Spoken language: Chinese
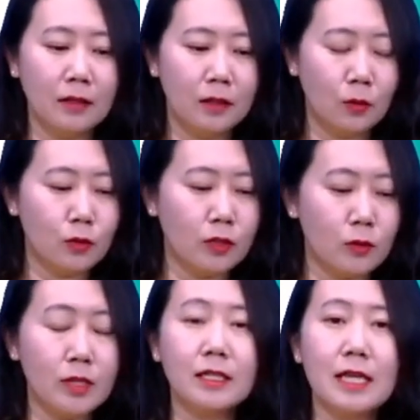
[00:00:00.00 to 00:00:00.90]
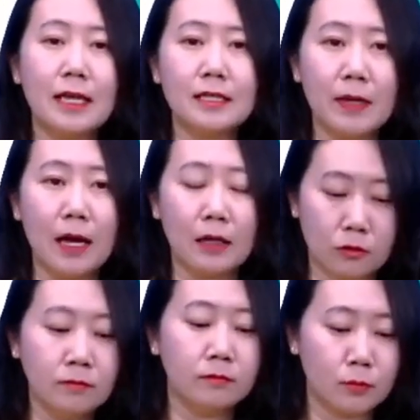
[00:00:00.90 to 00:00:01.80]
或者说你觉得这个建议怎么样啊？他
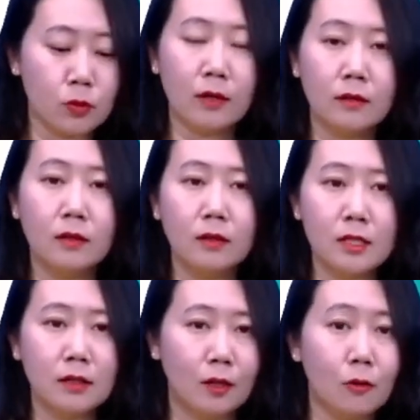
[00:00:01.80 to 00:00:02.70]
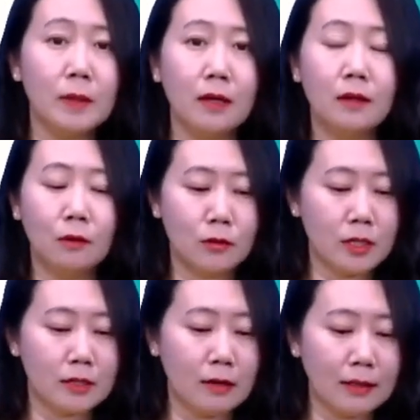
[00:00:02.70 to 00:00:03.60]
说嗯不错，这个很公平，或者说这
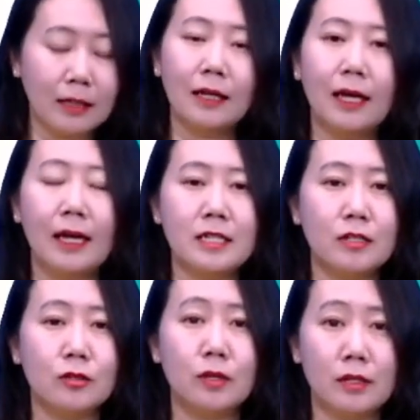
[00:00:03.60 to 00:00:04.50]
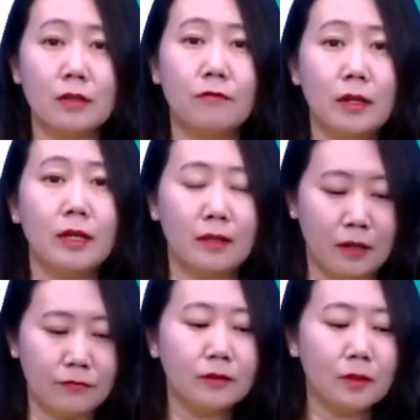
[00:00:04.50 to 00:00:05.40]
个想法挺好的，哎，这个时候就可以叫做 fair enough，
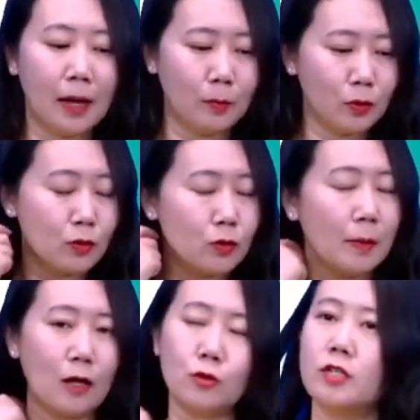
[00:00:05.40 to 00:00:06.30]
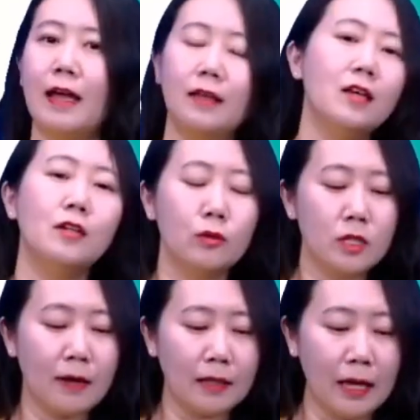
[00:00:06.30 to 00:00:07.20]
对吧？比如说说我们俩出去吃饭，出去吃
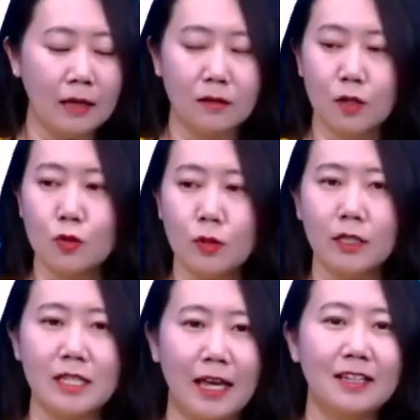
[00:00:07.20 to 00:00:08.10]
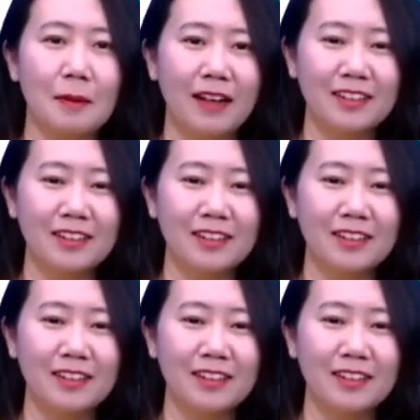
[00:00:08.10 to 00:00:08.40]
饭呢，哎，各出各的钱是吧？